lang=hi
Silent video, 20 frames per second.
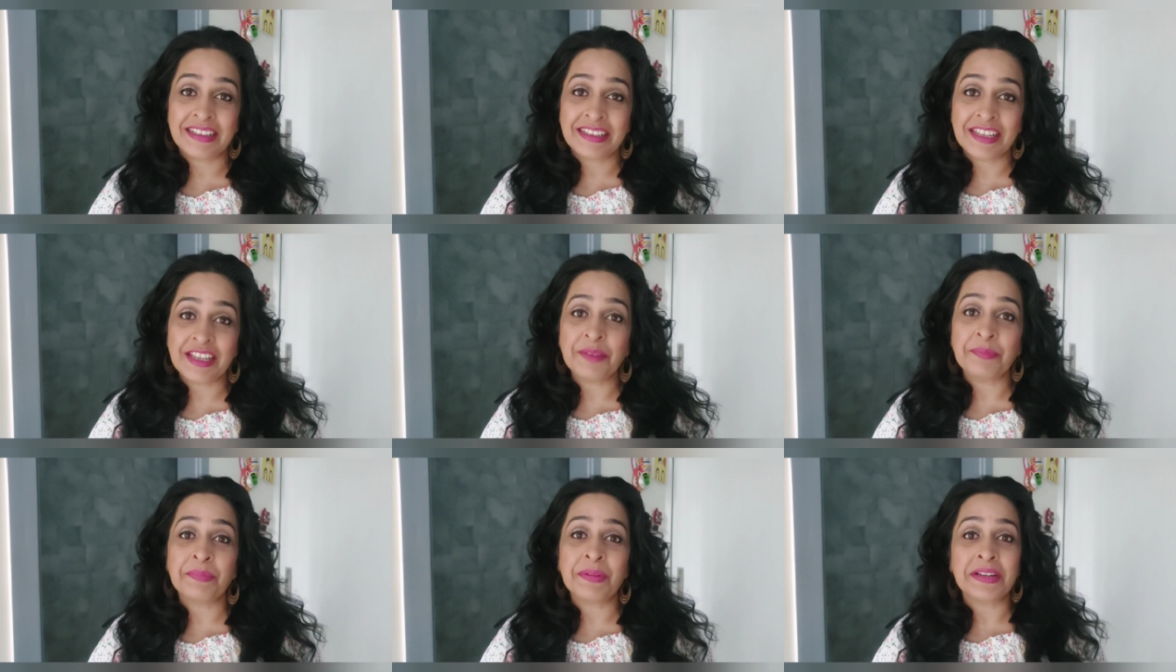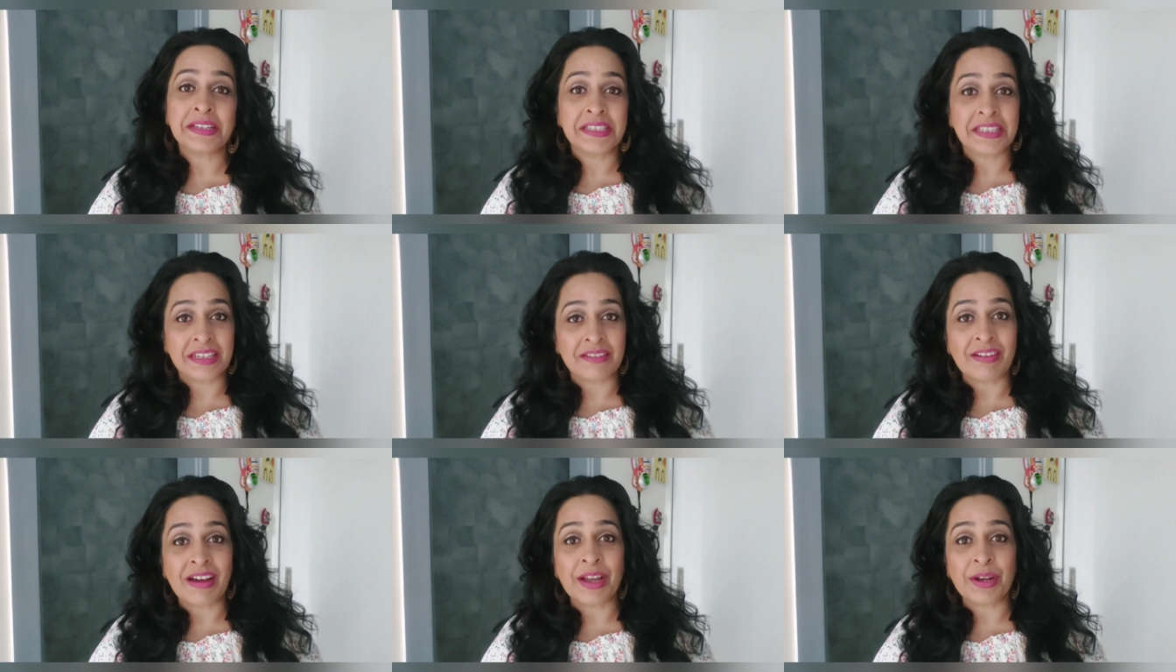तीन पर
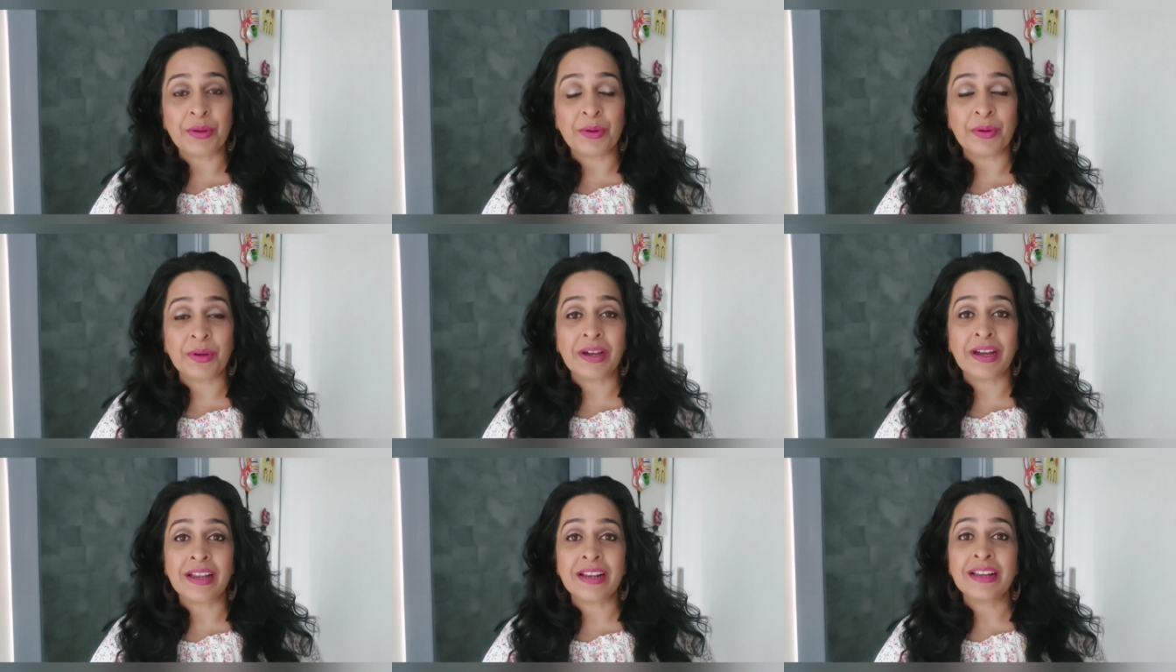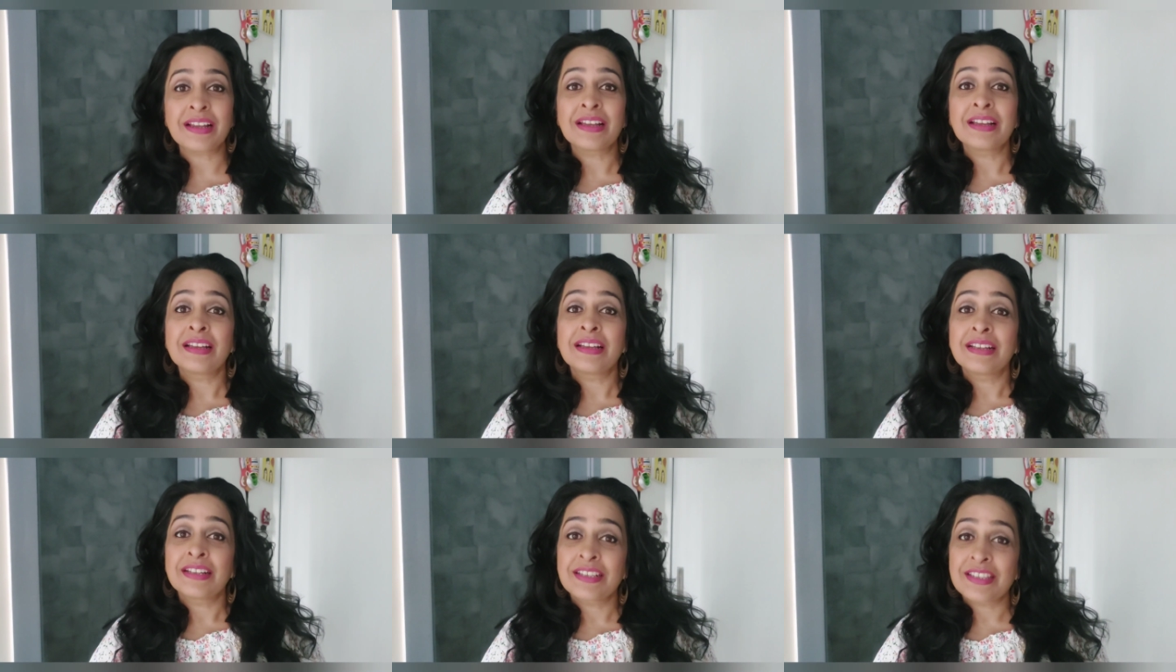सवार होकर
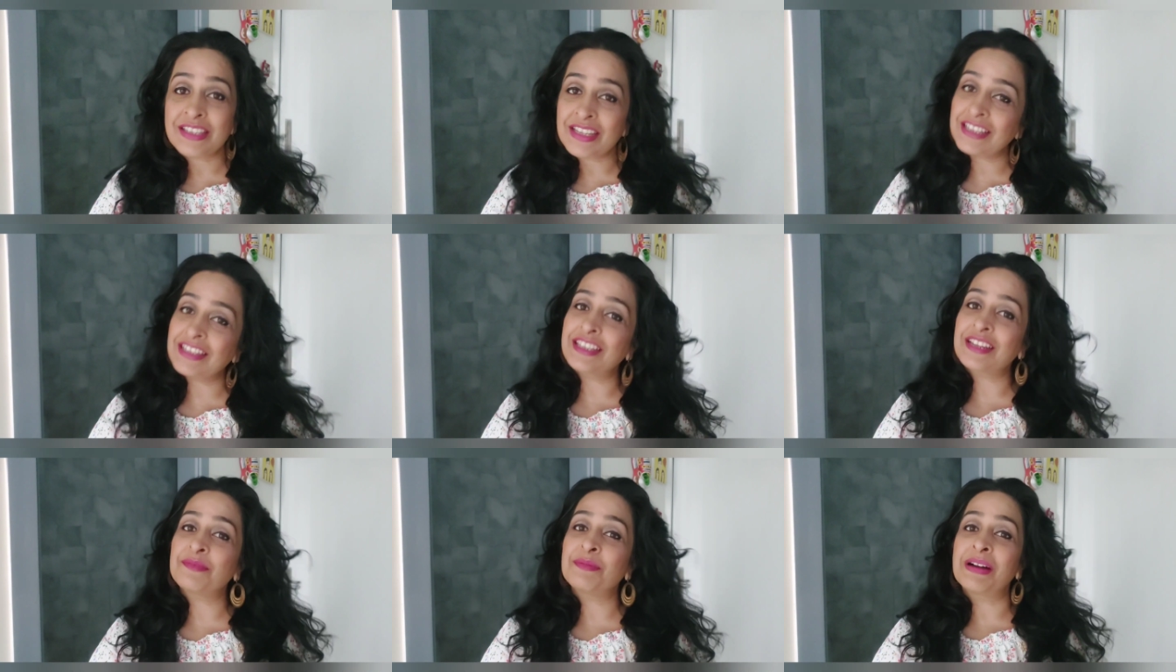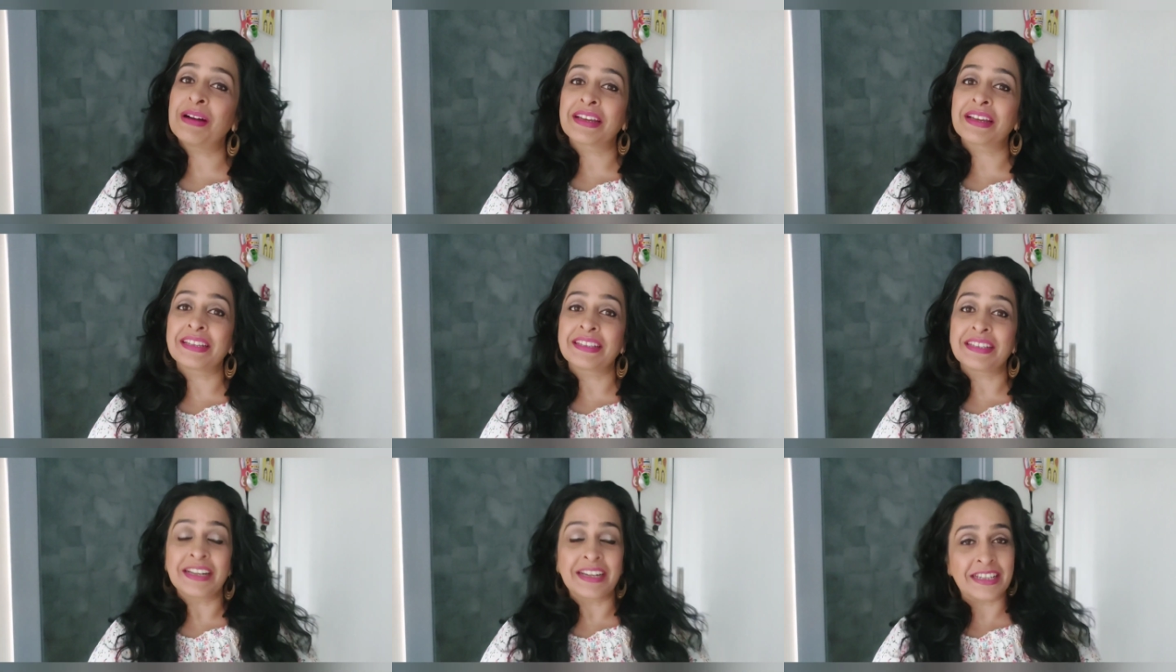चंद्रमा
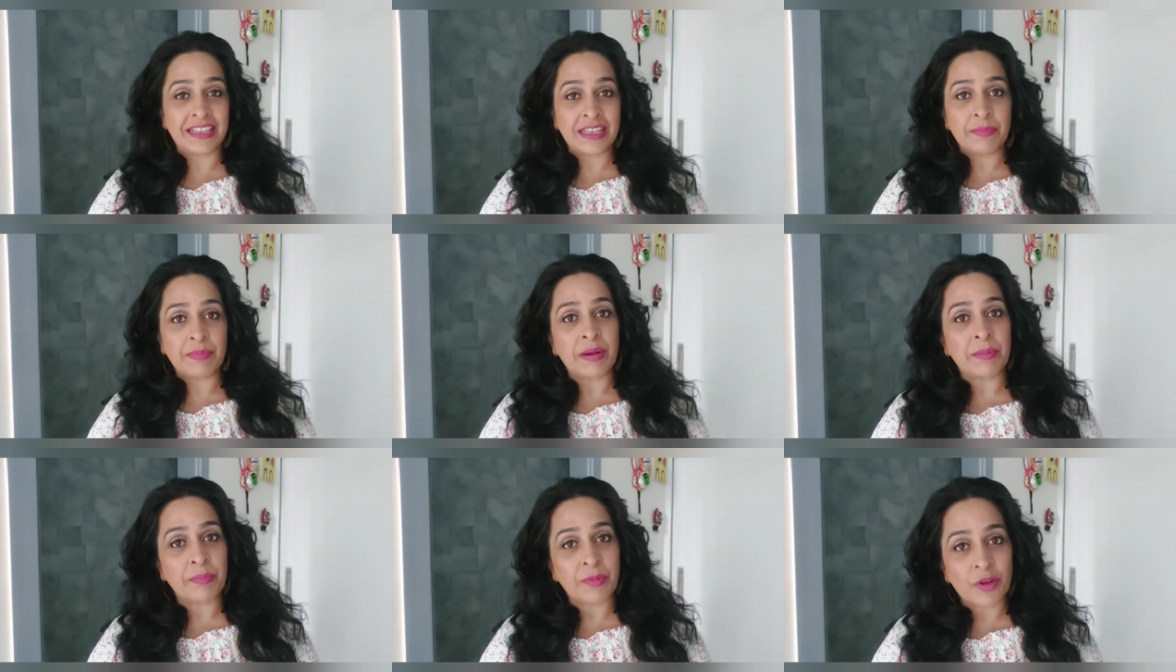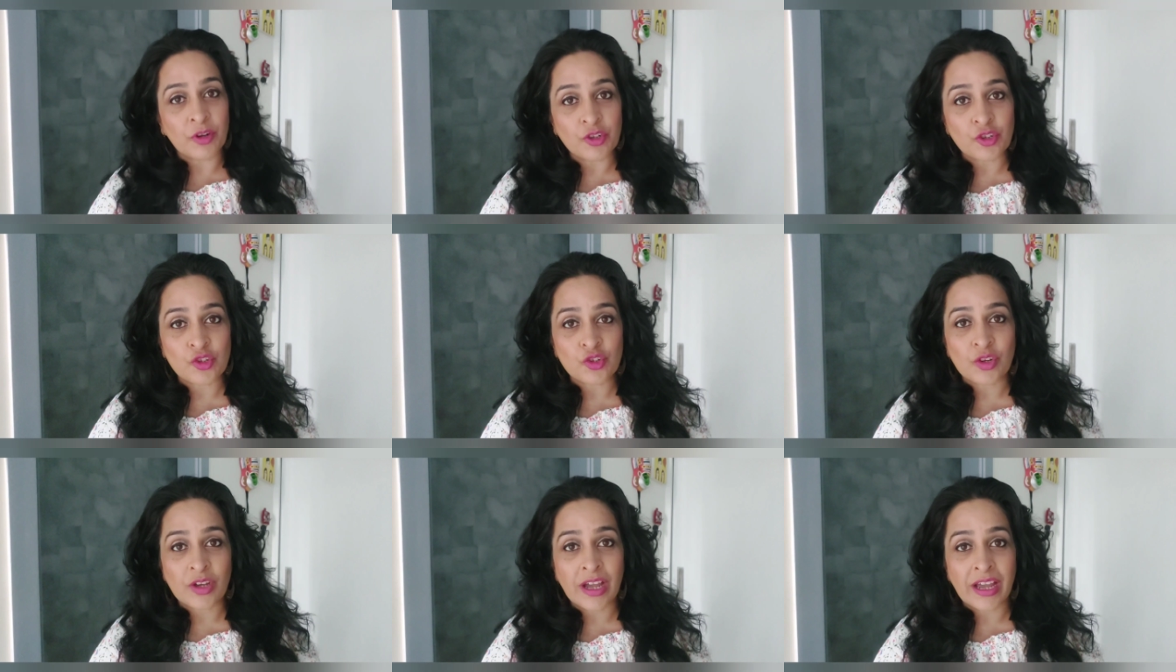की धरती पर
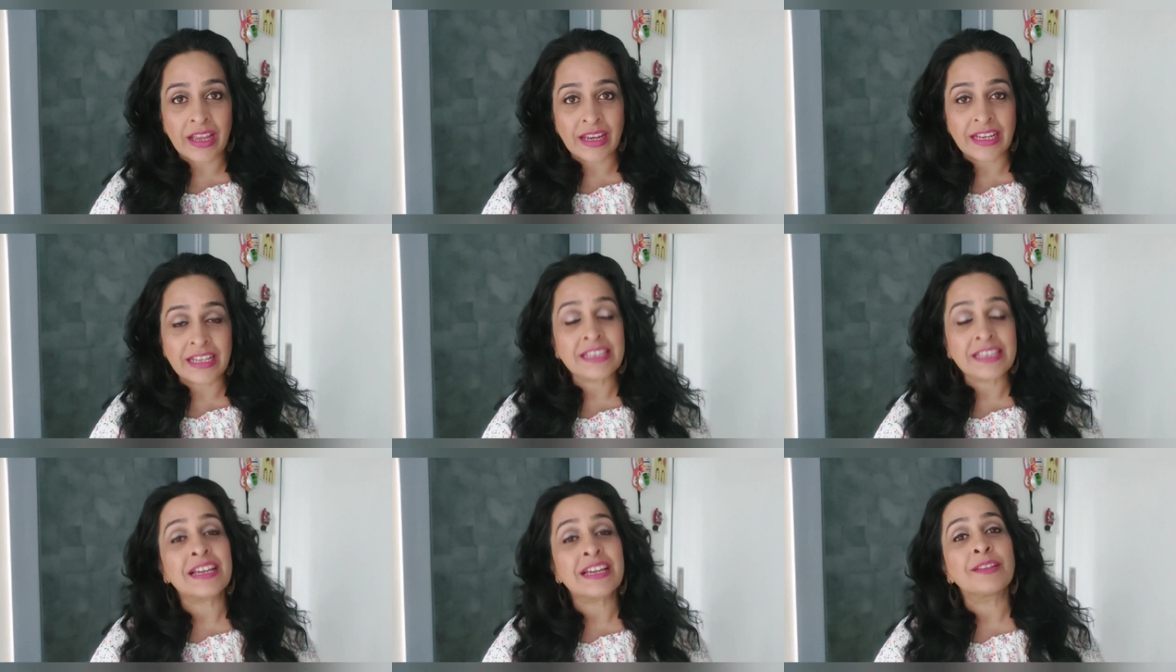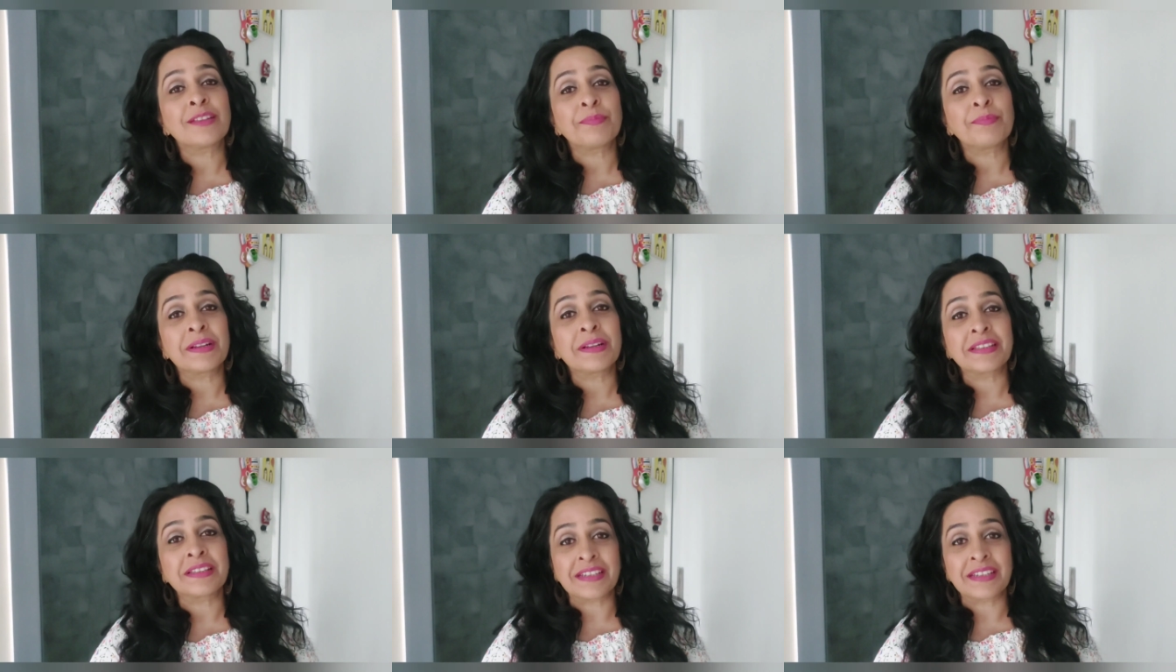पहुंच चुका है यानी
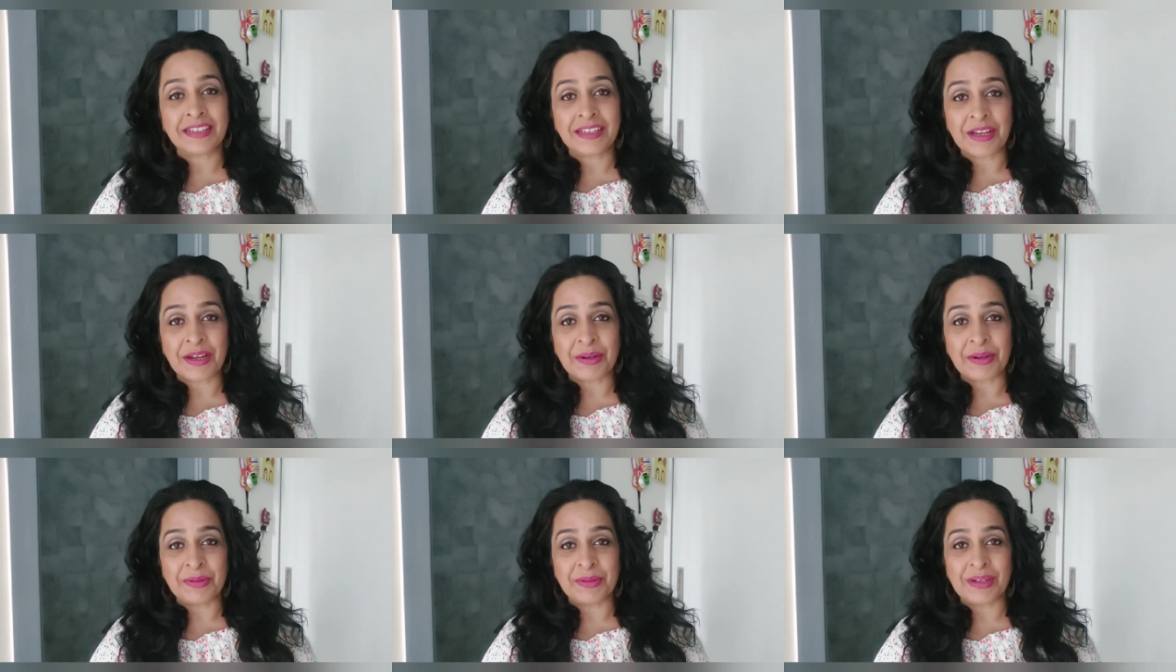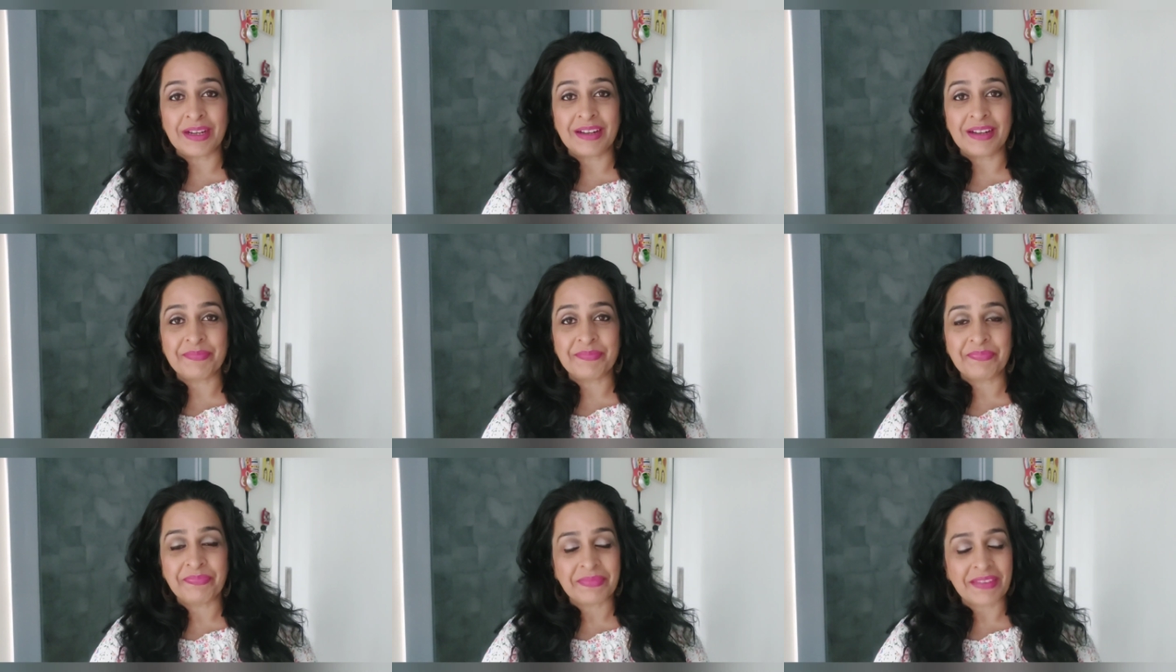चांद पर तिरंगा होगा